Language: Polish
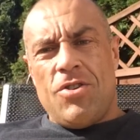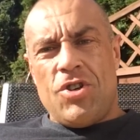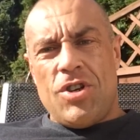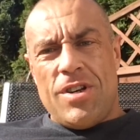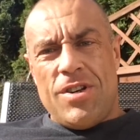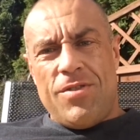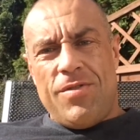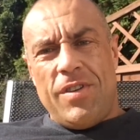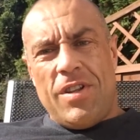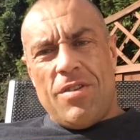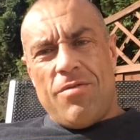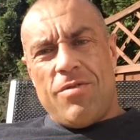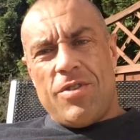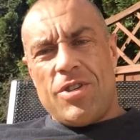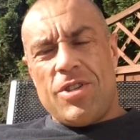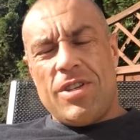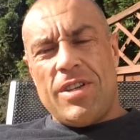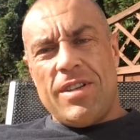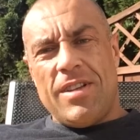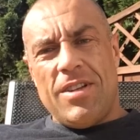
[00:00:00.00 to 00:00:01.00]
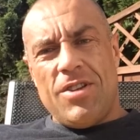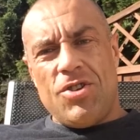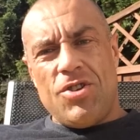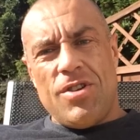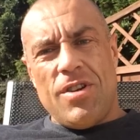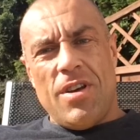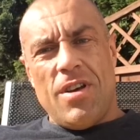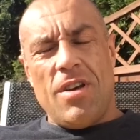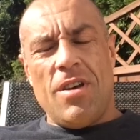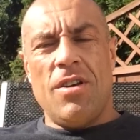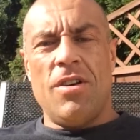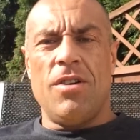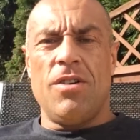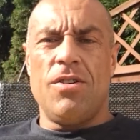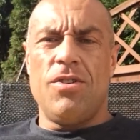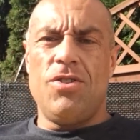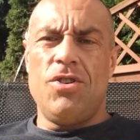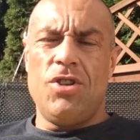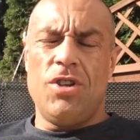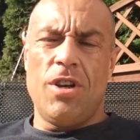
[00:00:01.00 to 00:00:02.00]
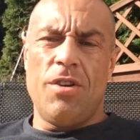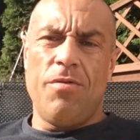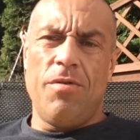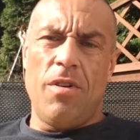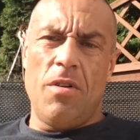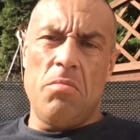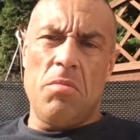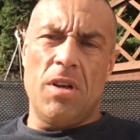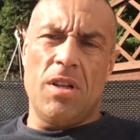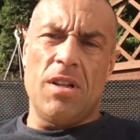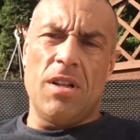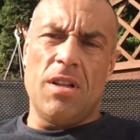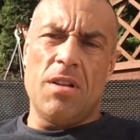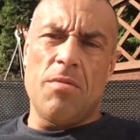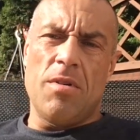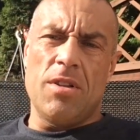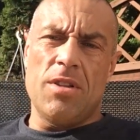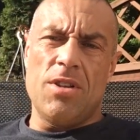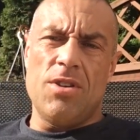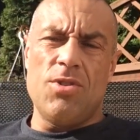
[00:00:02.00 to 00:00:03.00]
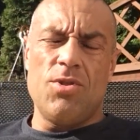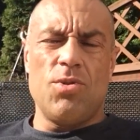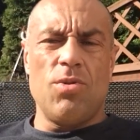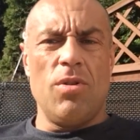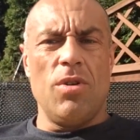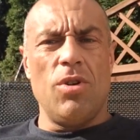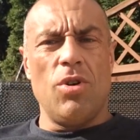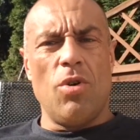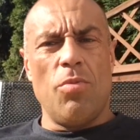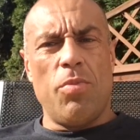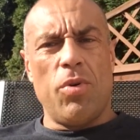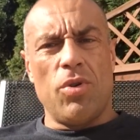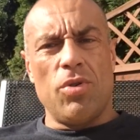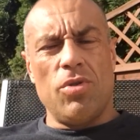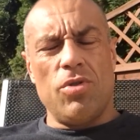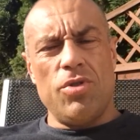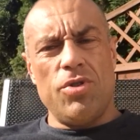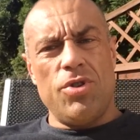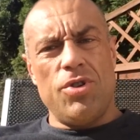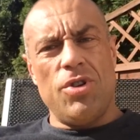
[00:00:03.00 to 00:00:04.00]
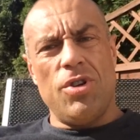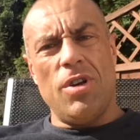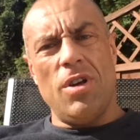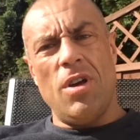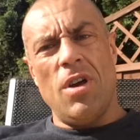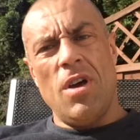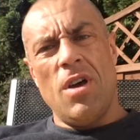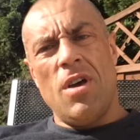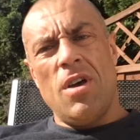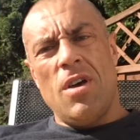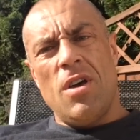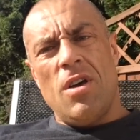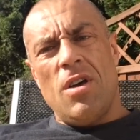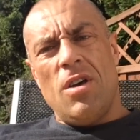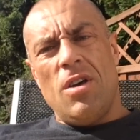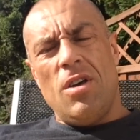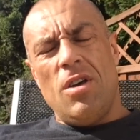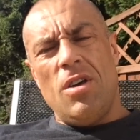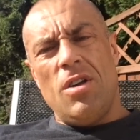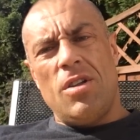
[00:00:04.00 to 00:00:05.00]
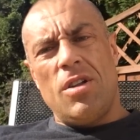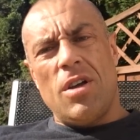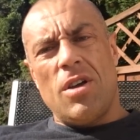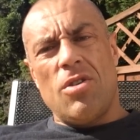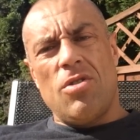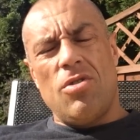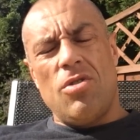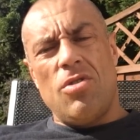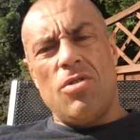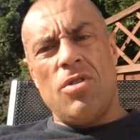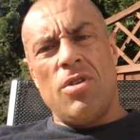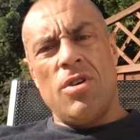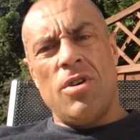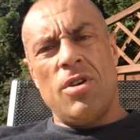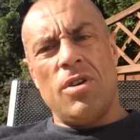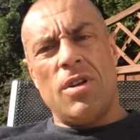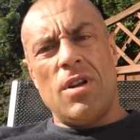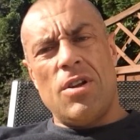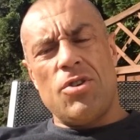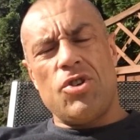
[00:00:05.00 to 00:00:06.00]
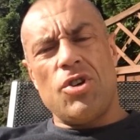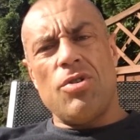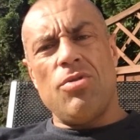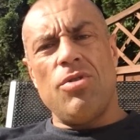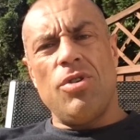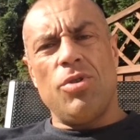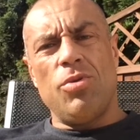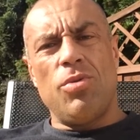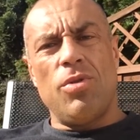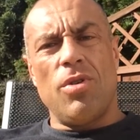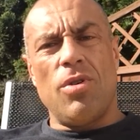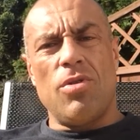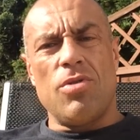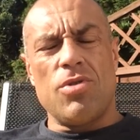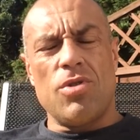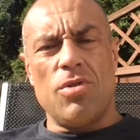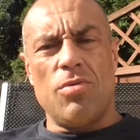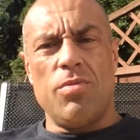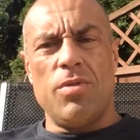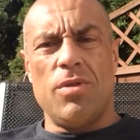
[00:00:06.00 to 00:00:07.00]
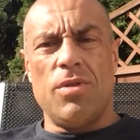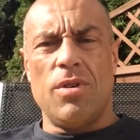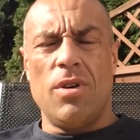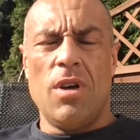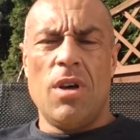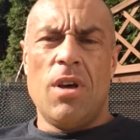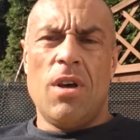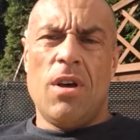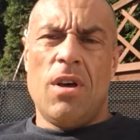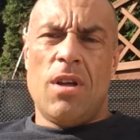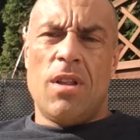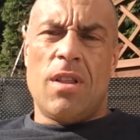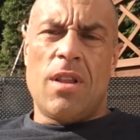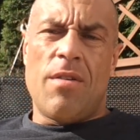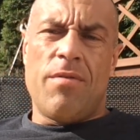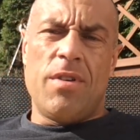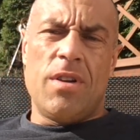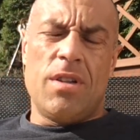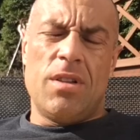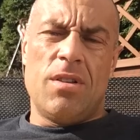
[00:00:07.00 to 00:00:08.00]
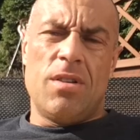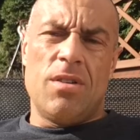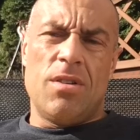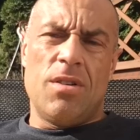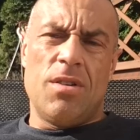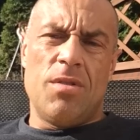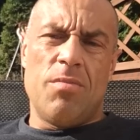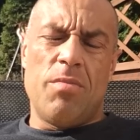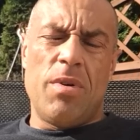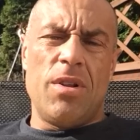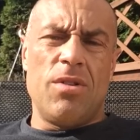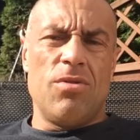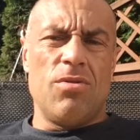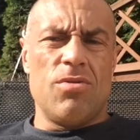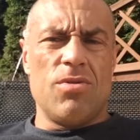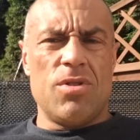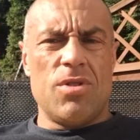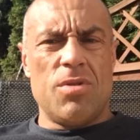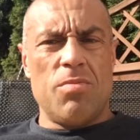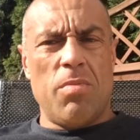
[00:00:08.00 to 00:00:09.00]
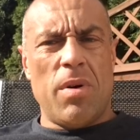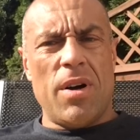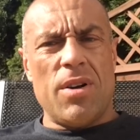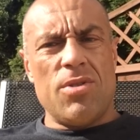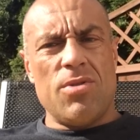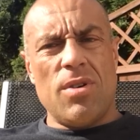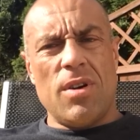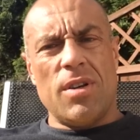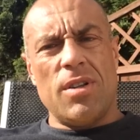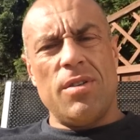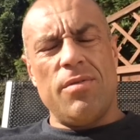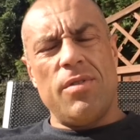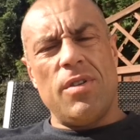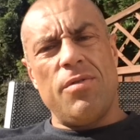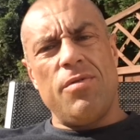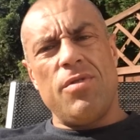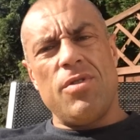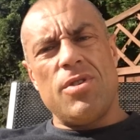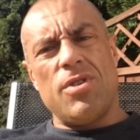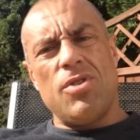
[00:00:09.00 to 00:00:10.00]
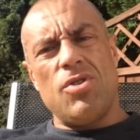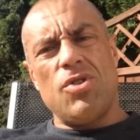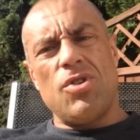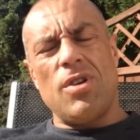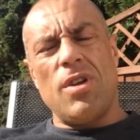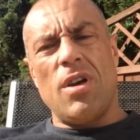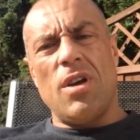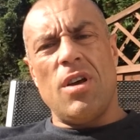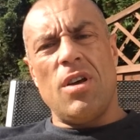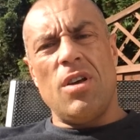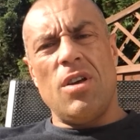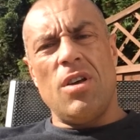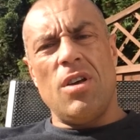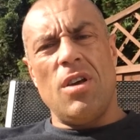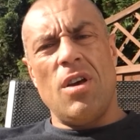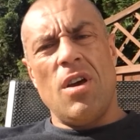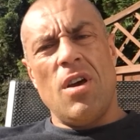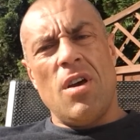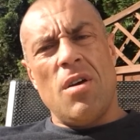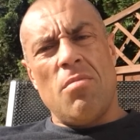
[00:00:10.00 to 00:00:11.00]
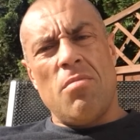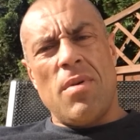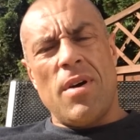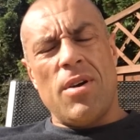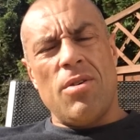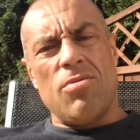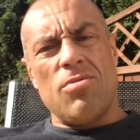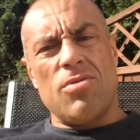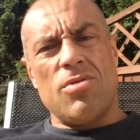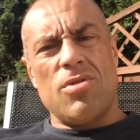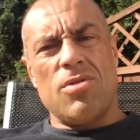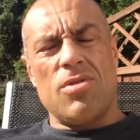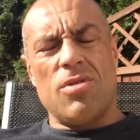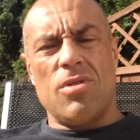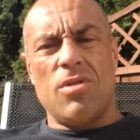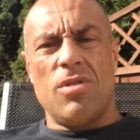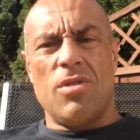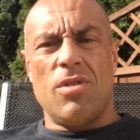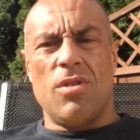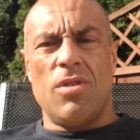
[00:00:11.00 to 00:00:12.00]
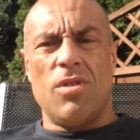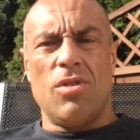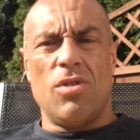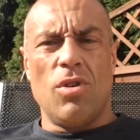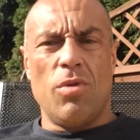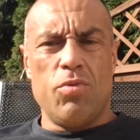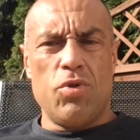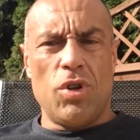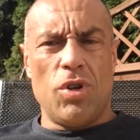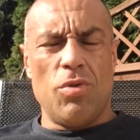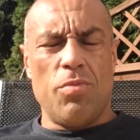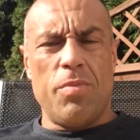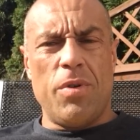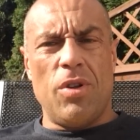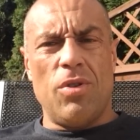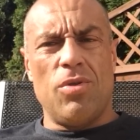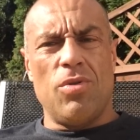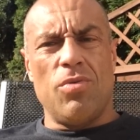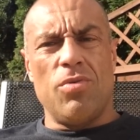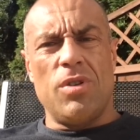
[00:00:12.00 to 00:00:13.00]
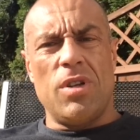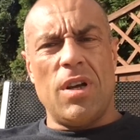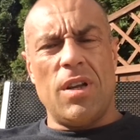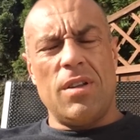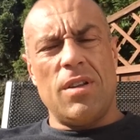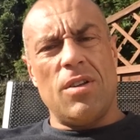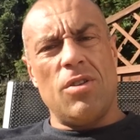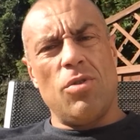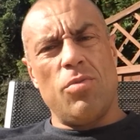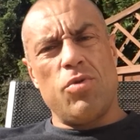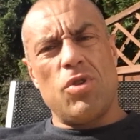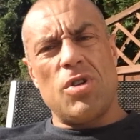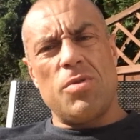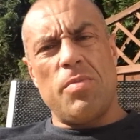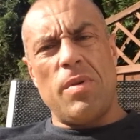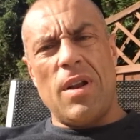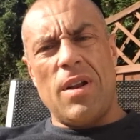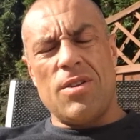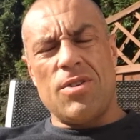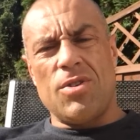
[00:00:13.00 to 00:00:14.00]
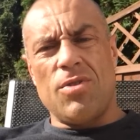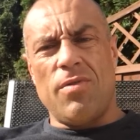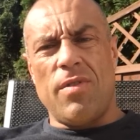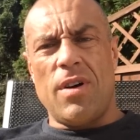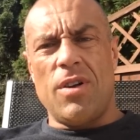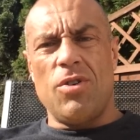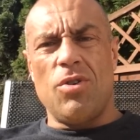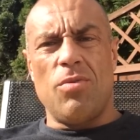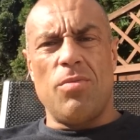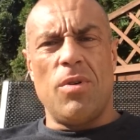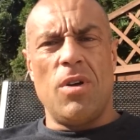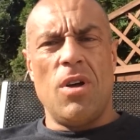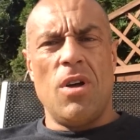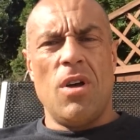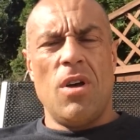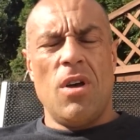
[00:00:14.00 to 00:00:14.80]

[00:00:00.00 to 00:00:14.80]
Cześć, witam Was serdecznie. E, dzisiaj filmik na temat insulinooporności i tego, e, dlaczego niektóre osoby, nawet e, będąc bardzo aktywne fizycznie i mając dobrze dopiętą dietę, dobrze zbilansowaną,